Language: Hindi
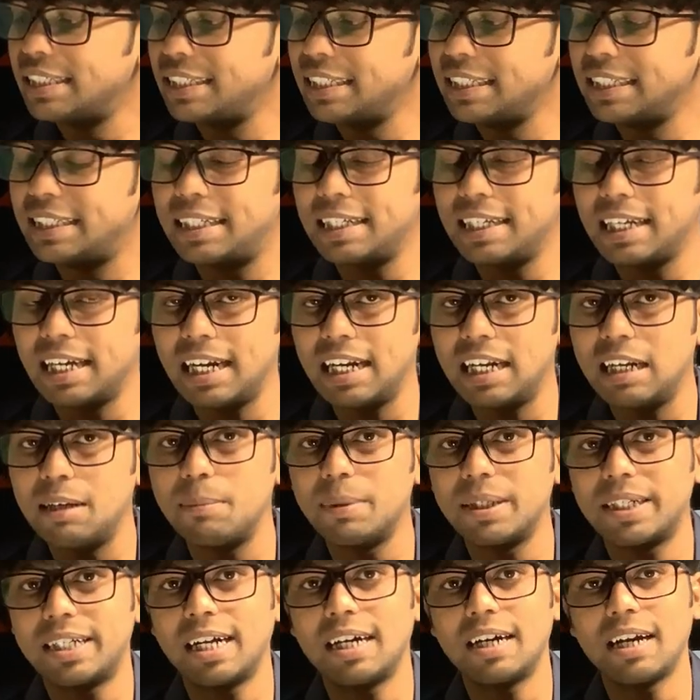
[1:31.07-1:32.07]
जीटीएल
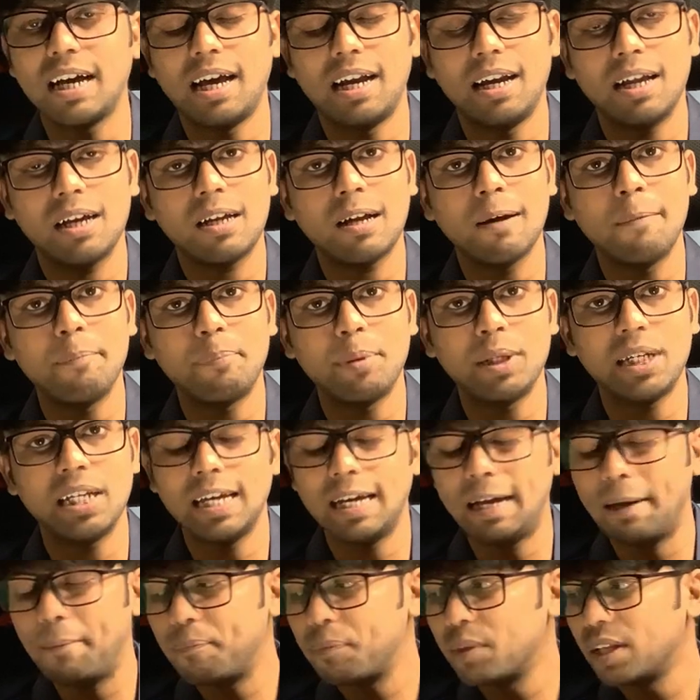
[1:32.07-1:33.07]
लिमिटेड अलग कंपनी
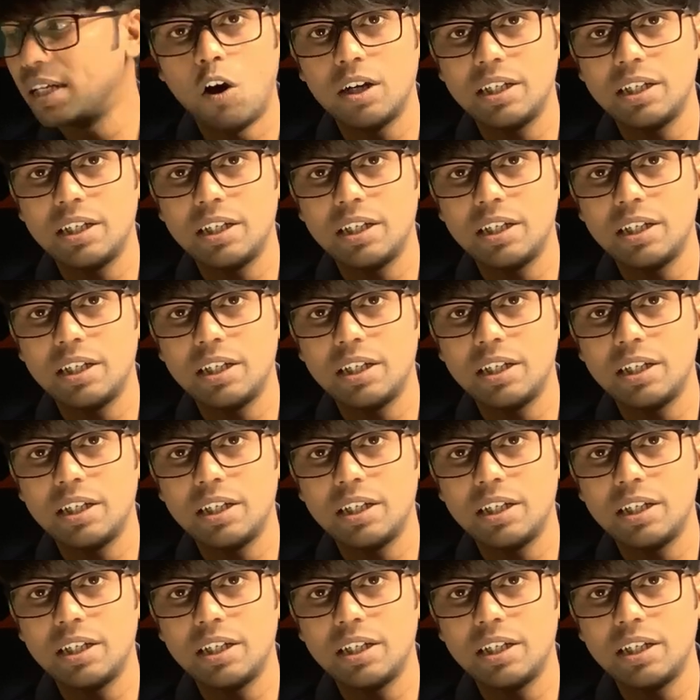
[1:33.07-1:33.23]
है